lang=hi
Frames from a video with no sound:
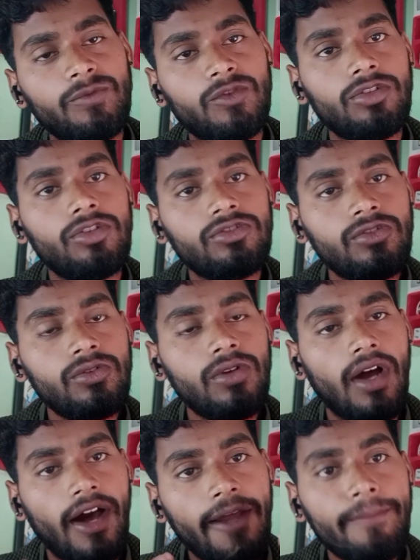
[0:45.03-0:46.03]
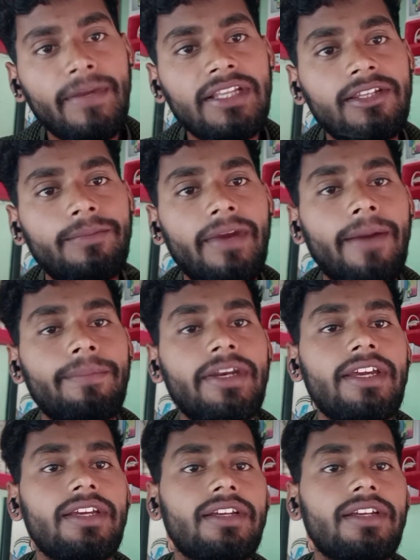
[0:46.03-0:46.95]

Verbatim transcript: तो दोस्तों हर मंथ मैं अपने